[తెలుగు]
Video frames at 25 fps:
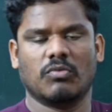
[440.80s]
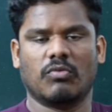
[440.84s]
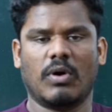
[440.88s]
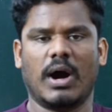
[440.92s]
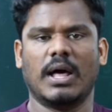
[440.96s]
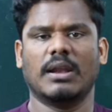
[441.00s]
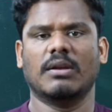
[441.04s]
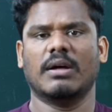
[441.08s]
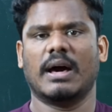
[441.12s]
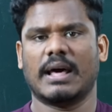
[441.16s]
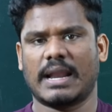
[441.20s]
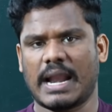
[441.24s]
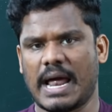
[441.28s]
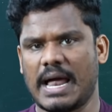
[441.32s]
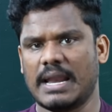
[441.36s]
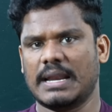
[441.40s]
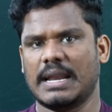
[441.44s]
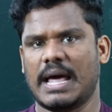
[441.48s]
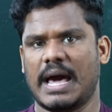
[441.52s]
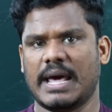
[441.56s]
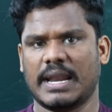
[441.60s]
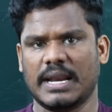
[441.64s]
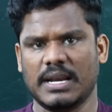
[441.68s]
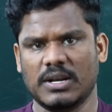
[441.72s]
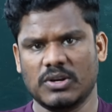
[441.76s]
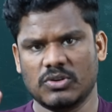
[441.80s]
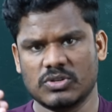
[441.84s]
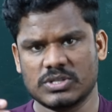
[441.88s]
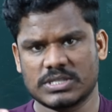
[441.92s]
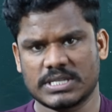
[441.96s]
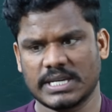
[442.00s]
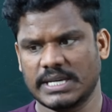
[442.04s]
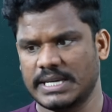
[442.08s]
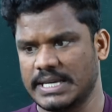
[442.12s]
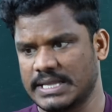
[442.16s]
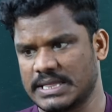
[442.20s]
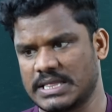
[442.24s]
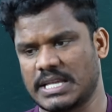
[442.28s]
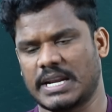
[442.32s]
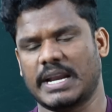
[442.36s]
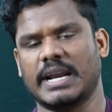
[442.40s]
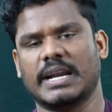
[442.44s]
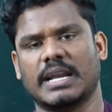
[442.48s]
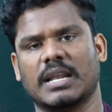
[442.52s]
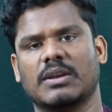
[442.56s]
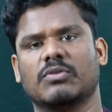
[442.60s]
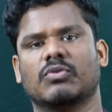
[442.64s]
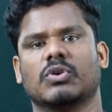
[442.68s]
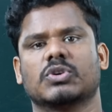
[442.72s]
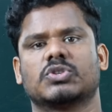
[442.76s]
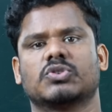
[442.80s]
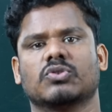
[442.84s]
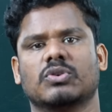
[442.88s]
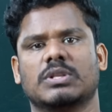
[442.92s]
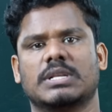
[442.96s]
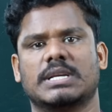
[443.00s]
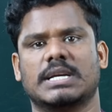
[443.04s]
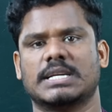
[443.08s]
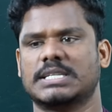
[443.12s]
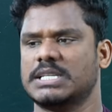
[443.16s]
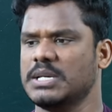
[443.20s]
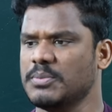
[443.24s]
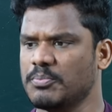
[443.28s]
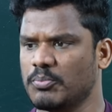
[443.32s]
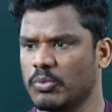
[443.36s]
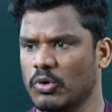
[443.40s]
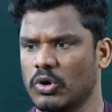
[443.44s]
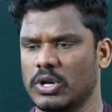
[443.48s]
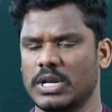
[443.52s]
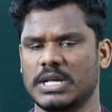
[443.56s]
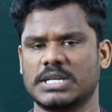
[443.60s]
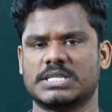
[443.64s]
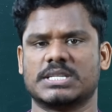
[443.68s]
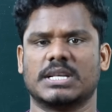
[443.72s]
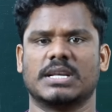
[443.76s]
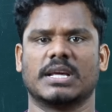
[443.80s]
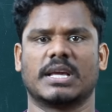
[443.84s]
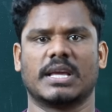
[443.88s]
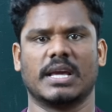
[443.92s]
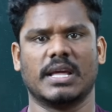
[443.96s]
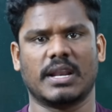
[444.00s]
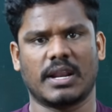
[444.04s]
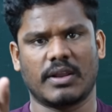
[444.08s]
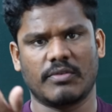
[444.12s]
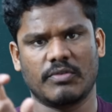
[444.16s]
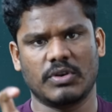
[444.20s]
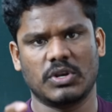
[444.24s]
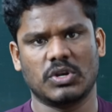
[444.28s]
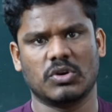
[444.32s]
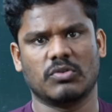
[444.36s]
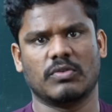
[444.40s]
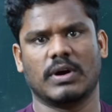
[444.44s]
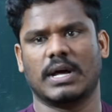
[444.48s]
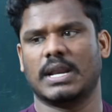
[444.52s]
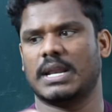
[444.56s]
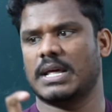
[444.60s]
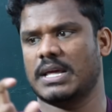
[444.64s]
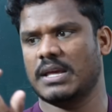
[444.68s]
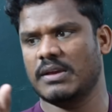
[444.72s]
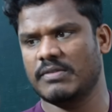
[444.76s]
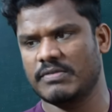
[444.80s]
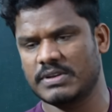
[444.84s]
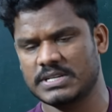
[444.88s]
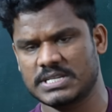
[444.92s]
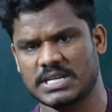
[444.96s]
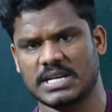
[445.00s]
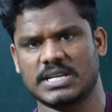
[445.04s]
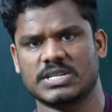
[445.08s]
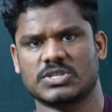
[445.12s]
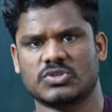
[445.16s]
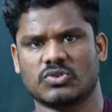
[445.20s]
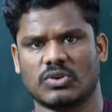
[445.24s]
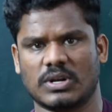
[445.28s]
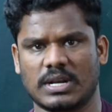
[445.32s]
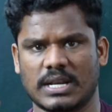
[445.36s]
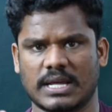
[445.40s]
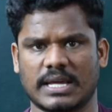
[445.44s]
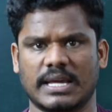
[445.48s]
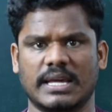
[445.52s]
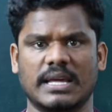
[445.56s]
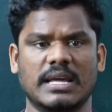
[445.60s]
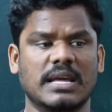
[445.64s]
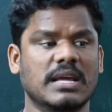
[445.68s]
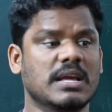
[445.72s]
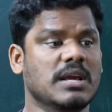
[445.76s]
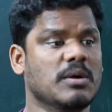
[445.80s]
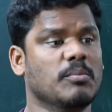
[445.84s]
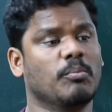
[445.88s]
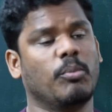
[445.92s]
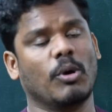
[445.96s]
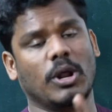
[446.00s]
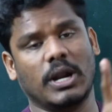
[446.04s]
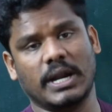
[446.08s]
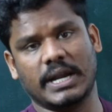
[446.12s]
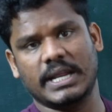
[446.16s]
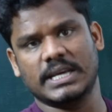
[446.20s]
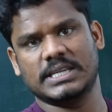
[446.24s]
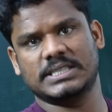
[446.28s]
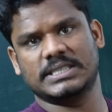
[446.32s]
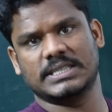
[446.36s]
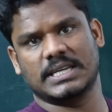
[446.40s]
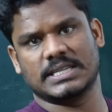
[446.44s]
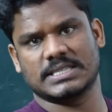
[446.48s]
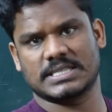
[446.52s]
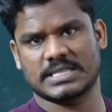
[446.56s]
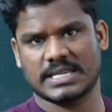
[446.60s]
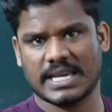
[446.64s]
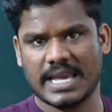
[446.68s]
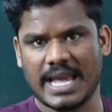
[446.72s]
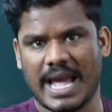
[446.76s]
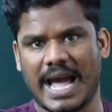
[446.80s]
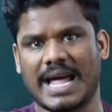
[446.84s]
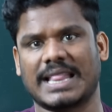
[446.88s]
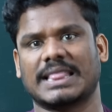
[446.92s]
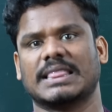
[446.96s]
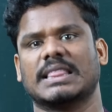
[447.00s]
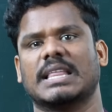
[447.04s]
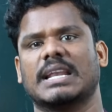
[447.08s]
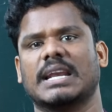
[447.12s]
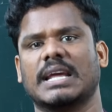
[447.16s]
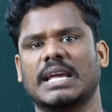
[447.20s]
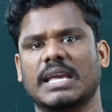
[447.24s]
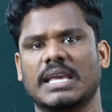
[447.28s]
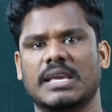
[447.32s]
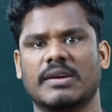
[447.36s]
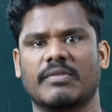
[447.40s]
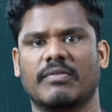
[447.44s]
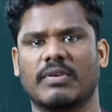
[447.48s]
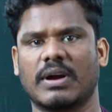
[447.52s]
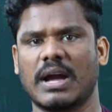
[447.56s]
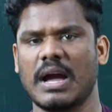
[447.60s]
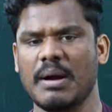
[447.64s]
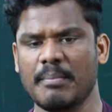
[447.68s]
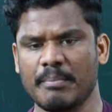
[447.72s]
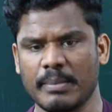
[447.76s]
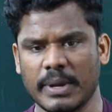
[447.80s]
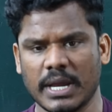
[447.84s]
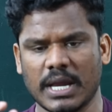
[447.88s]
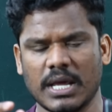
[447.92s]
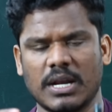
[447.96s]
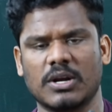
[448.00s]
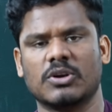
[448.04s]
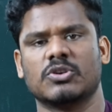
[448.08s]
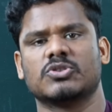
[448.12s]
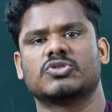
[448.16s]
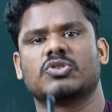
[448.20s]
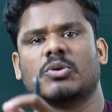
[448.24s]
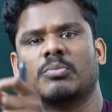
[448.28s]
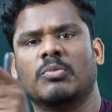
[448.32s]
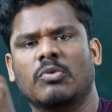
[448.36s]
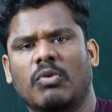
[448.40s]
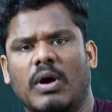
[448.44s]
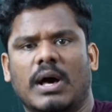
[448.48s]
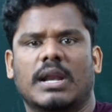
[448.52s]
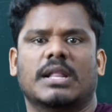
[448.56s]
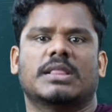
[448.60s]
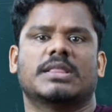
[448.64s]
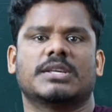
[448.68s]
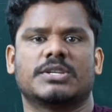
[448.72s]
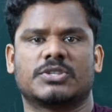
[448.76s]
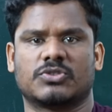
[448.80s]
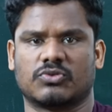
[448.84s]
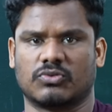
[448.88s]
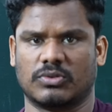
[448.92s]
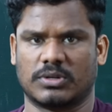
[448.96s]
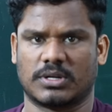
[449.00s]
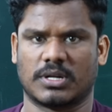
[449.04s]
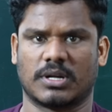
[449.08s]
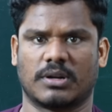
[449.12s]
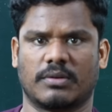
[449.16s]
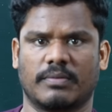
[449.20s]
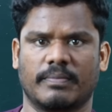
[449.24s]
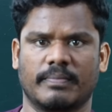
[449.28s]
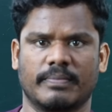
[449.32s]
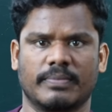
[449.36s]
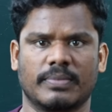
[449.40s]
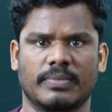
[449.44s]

వాళ్ళు ఆ లారీల నుంచి ఇంత రేటును వసూలు చేసి పోలీసులకి రెవెన్యూ వాళ్ళకి విజిలెన్స్ వాళ్ళకి పొలిటీషియన్స్కి అందరికీ ఇవ్వగా మిగిలిన సొమ్ము వాళ్ళు తీసుకుంటారు